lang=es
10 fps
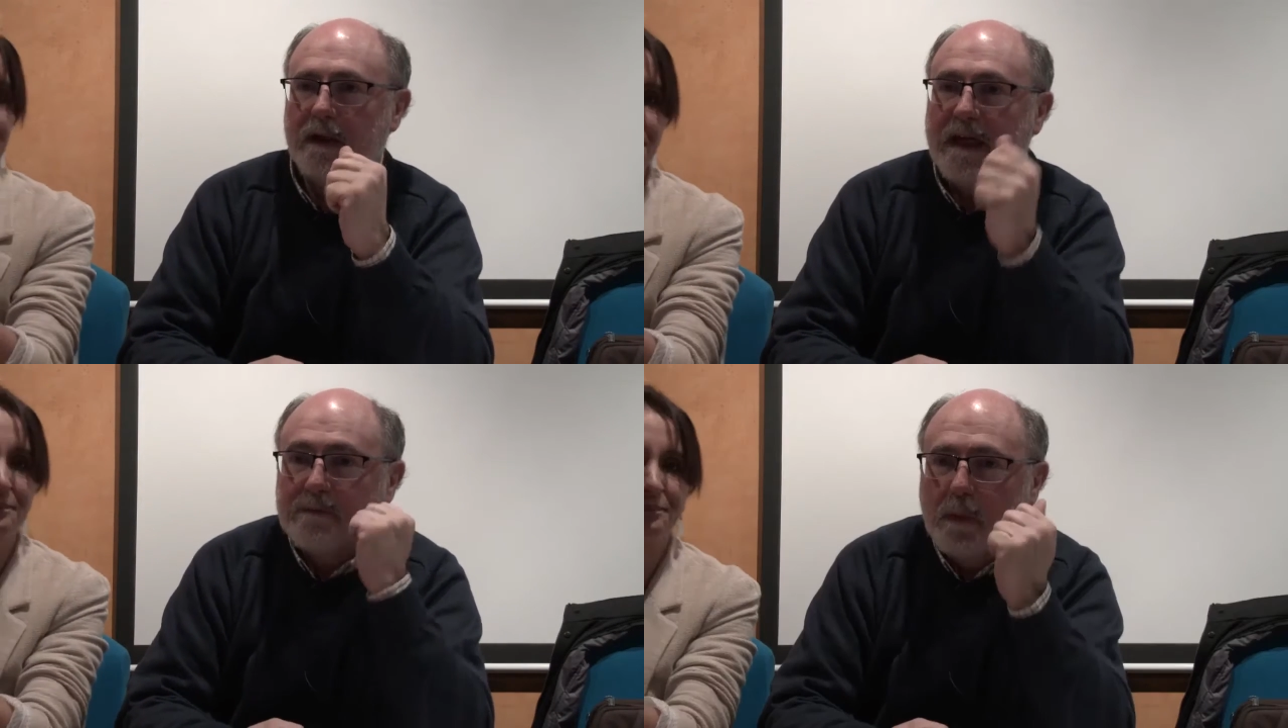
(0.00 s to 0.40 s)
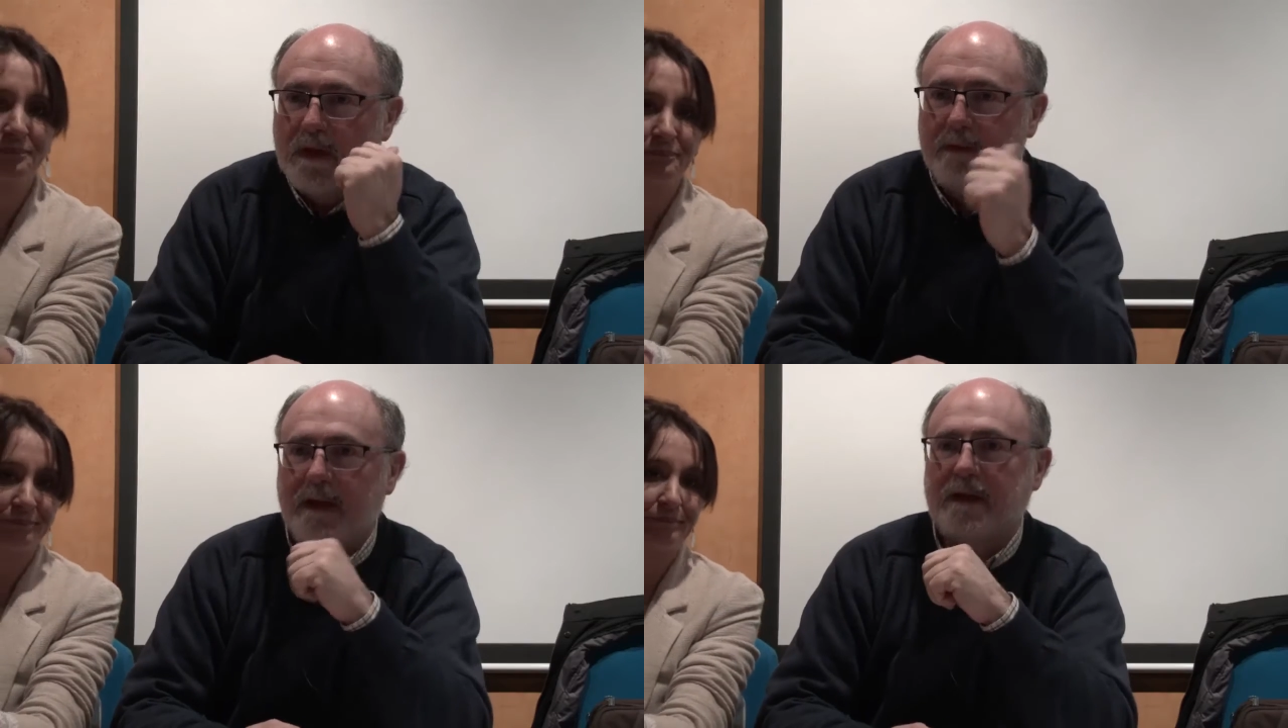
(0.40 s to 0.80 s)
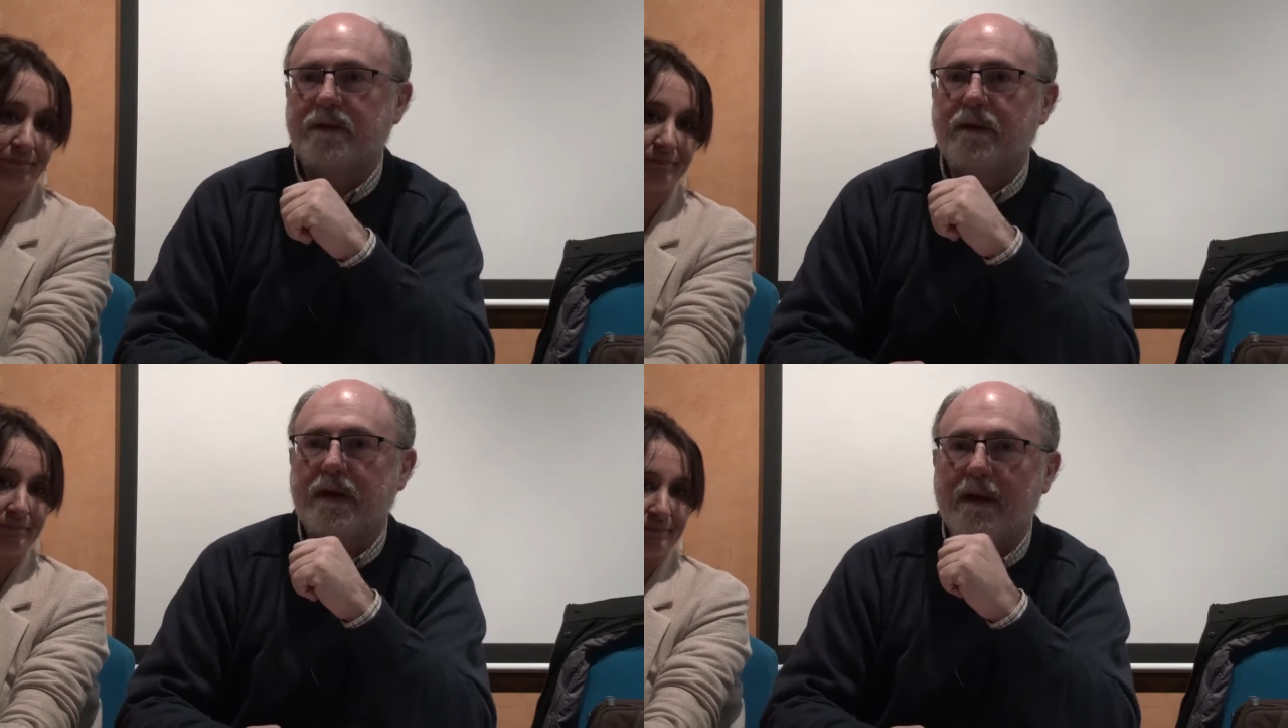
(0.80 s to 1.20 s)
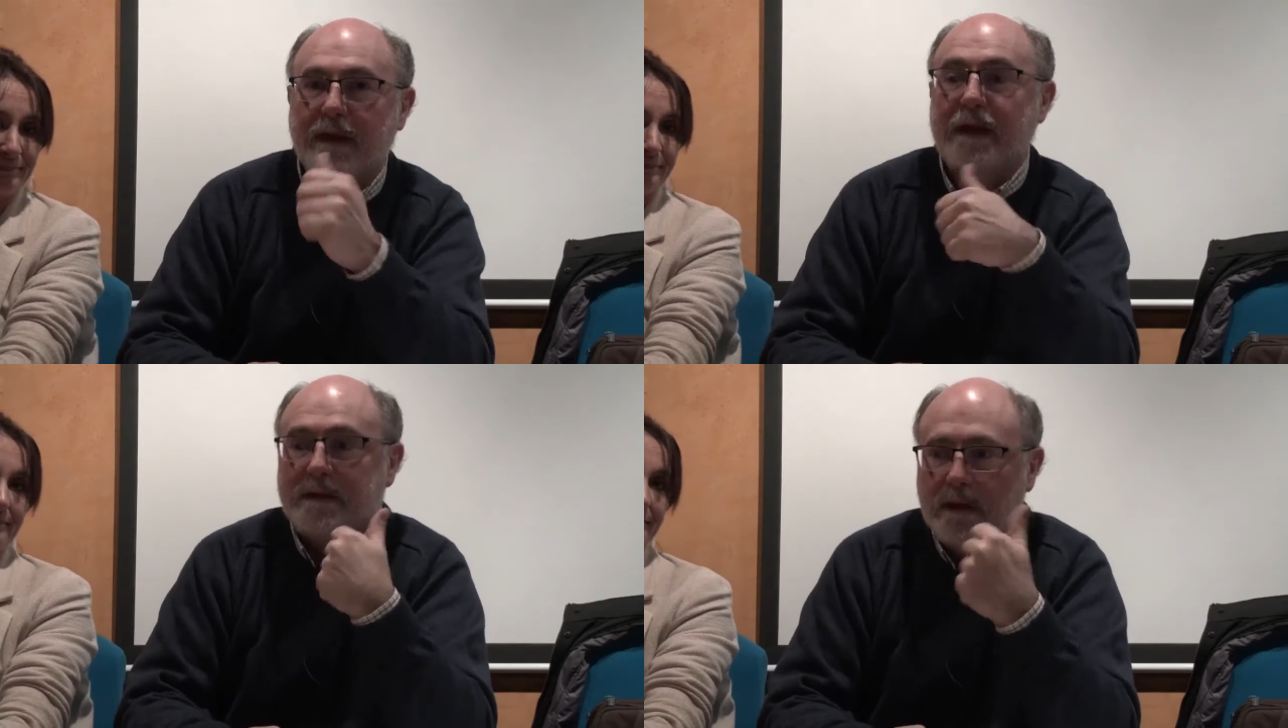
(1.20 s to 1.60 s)
Es movilizar la
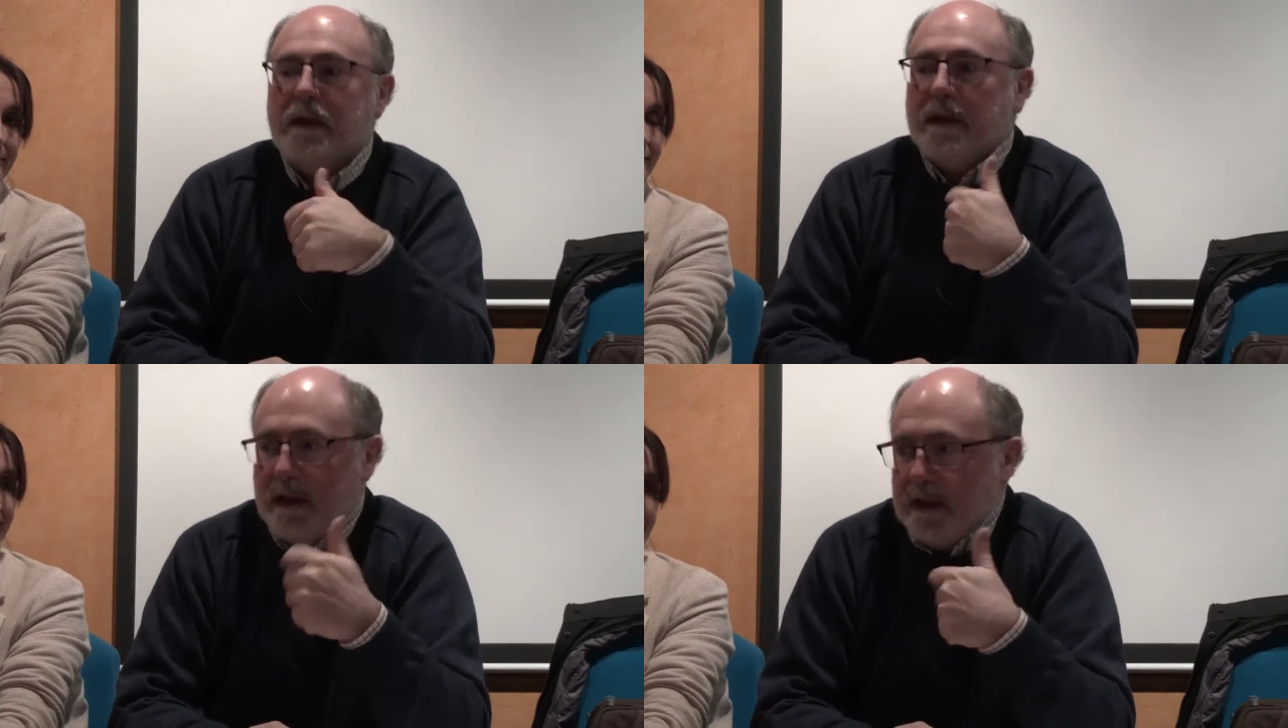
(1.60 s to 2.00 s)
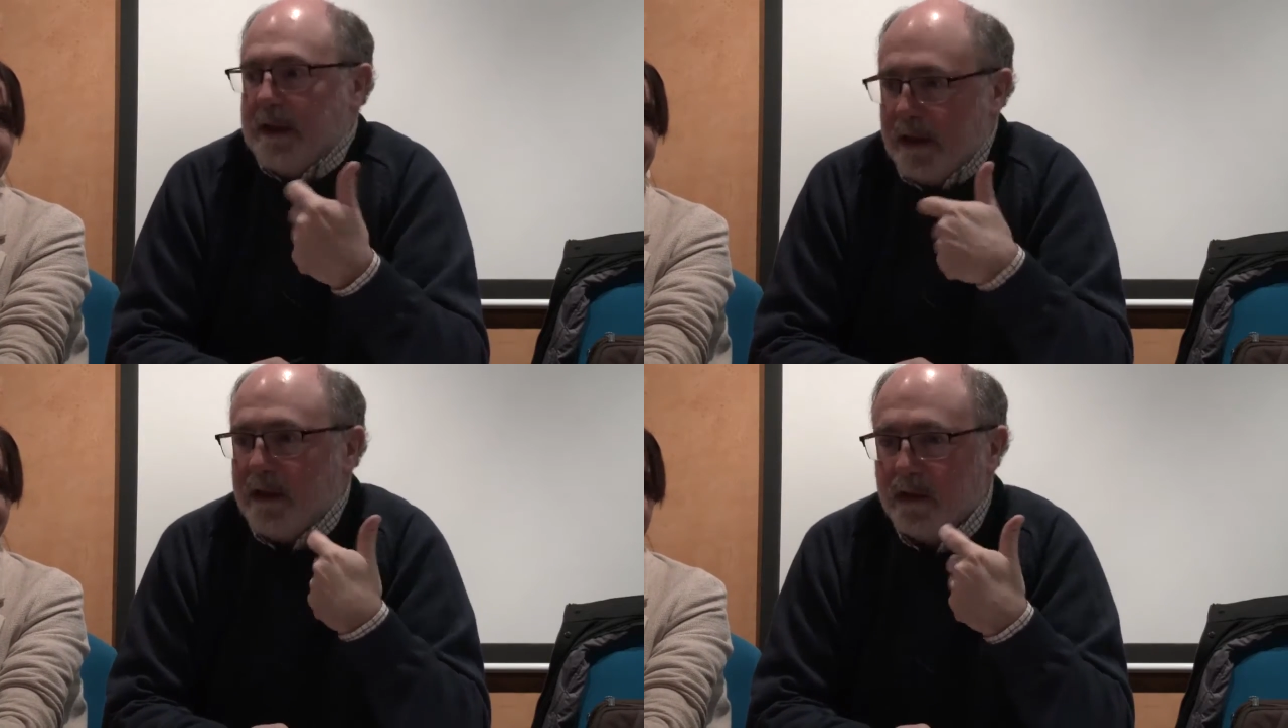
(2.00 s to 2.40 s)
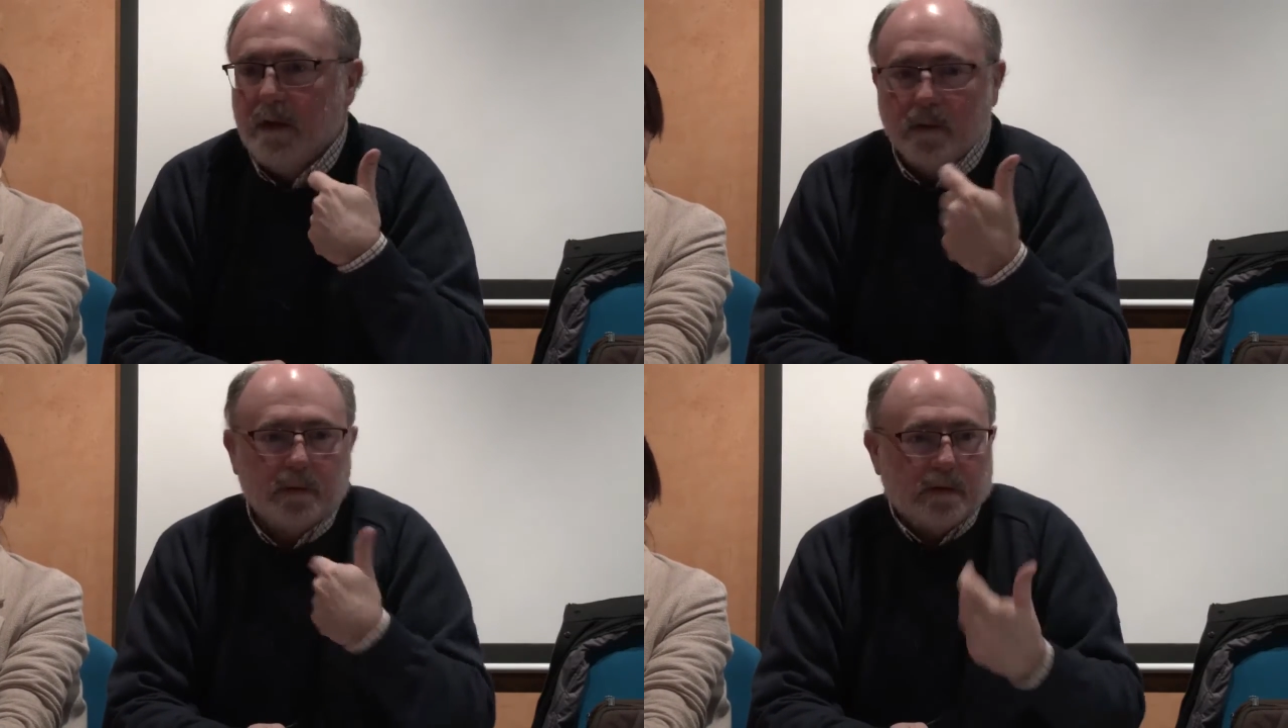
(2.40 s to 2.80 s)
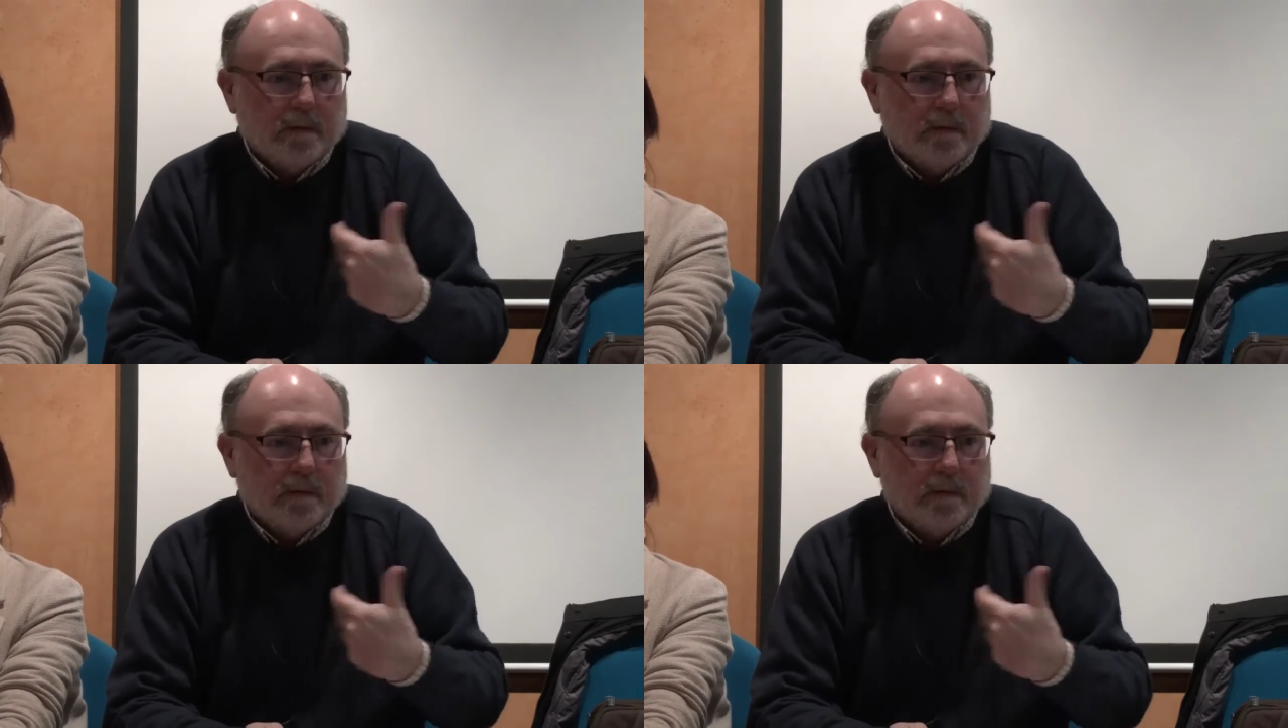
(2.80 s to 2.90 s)
sociedad, es generar un,